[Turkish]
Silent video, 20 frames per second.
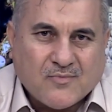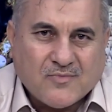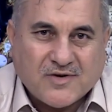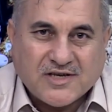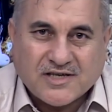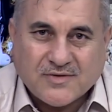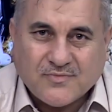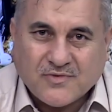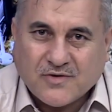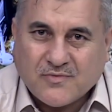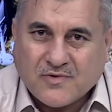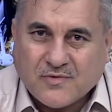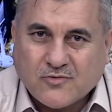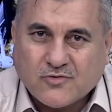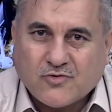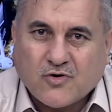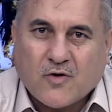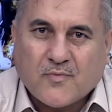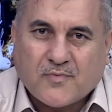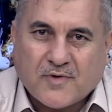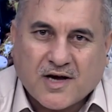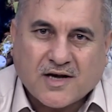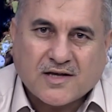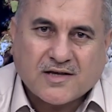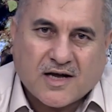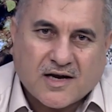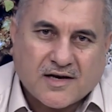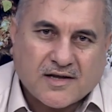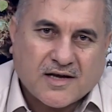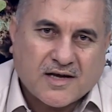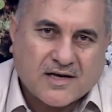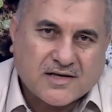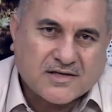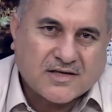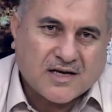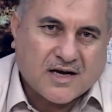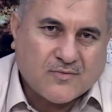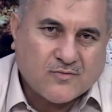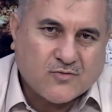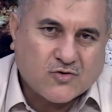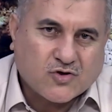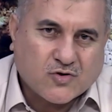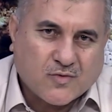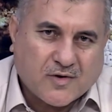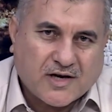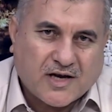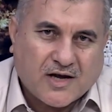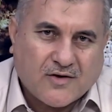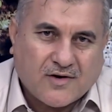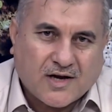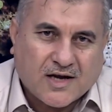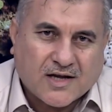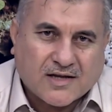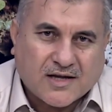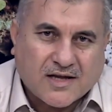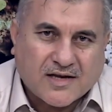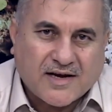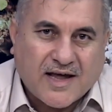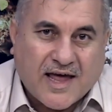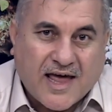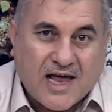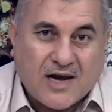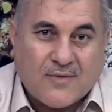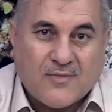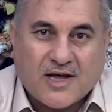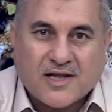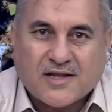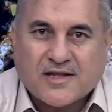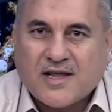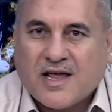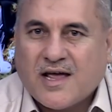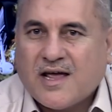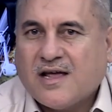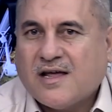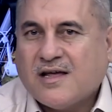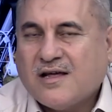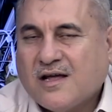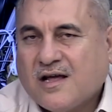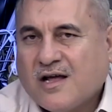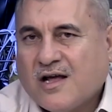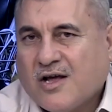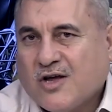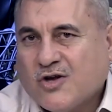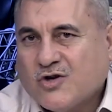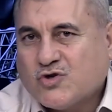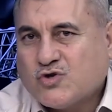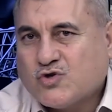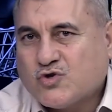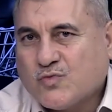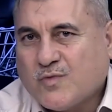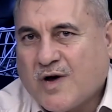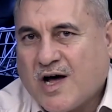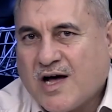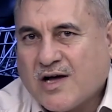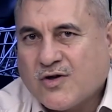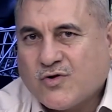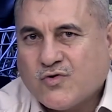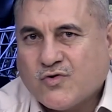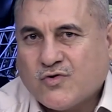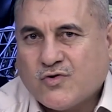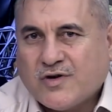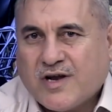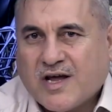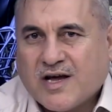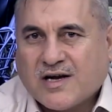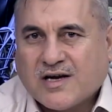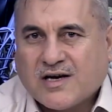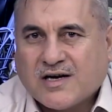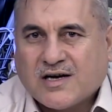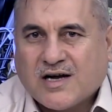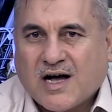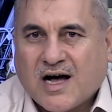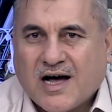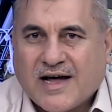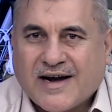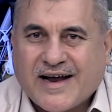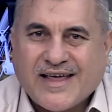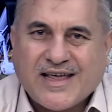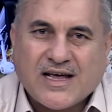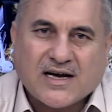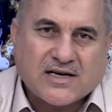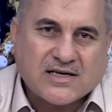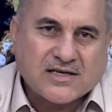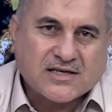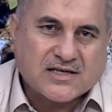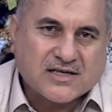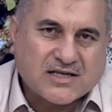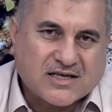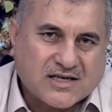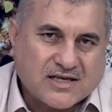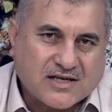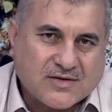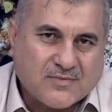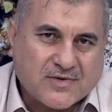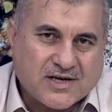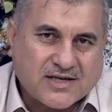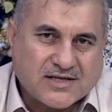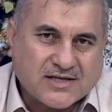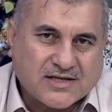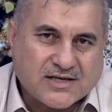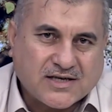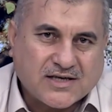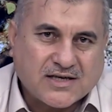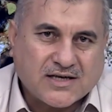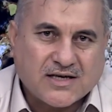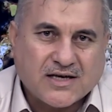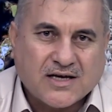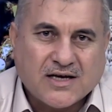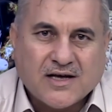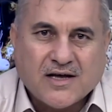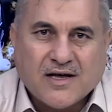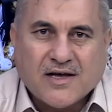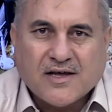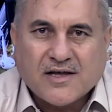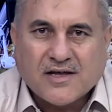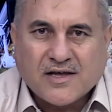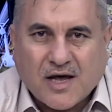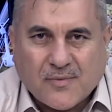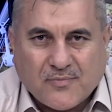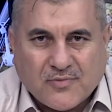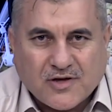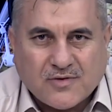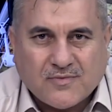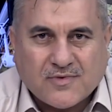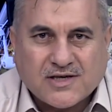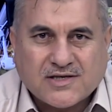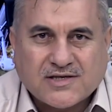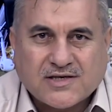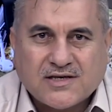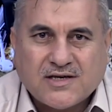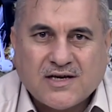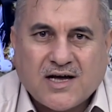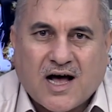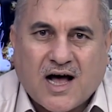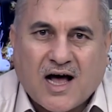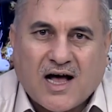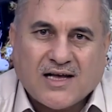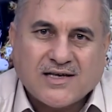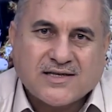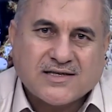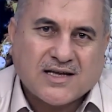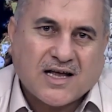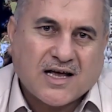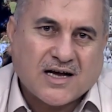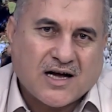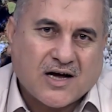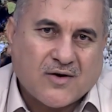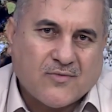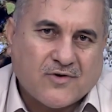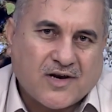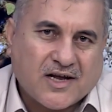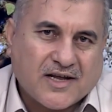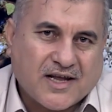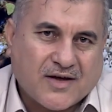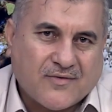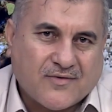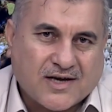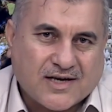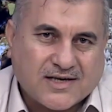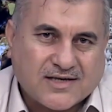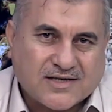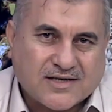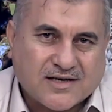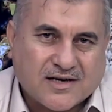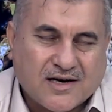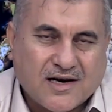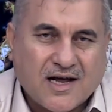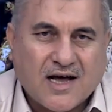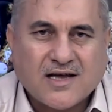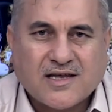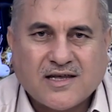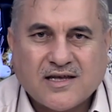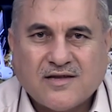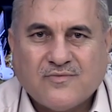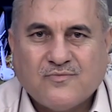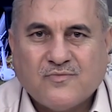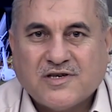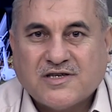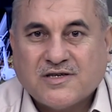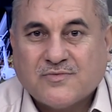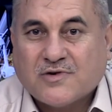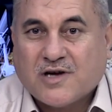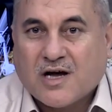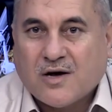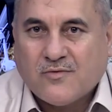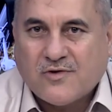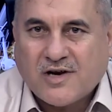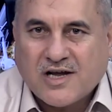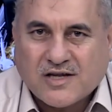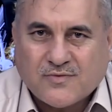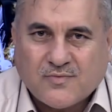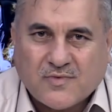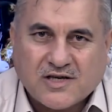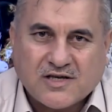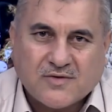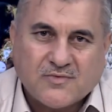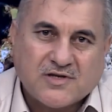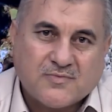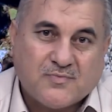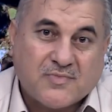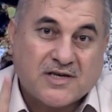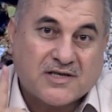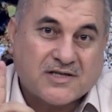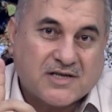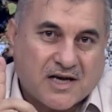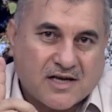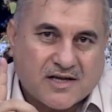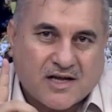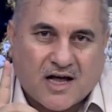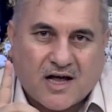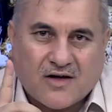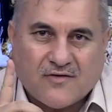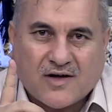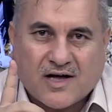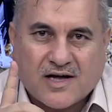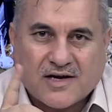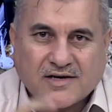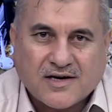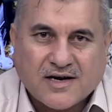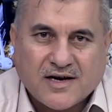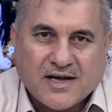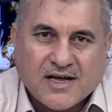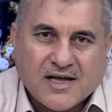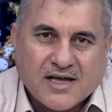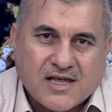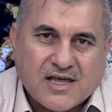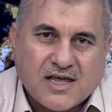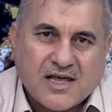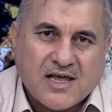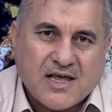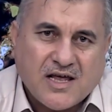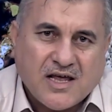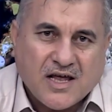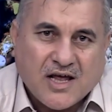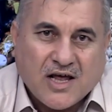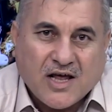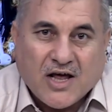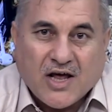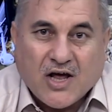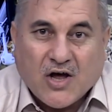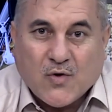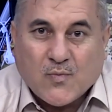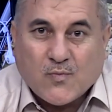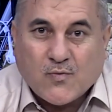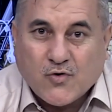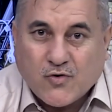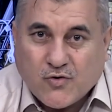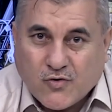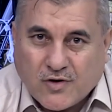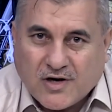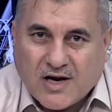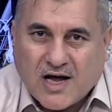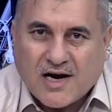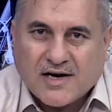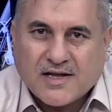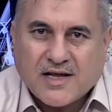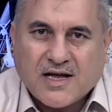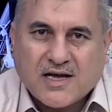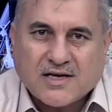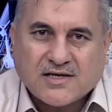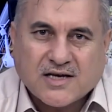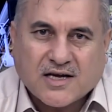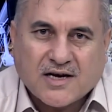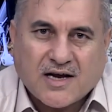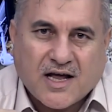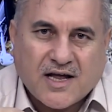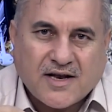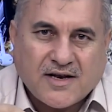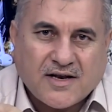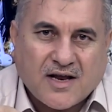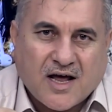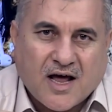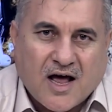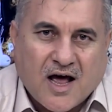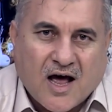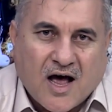bizim gibi bu topraklarda yaşayan Müslüman evlatları elbette Cuma gününe kara yakıştırılması yapılmasını asla kabul edemez. Lakin bizim kabul etmediğimiz bir şey daha var ki bugünlerde yaşanan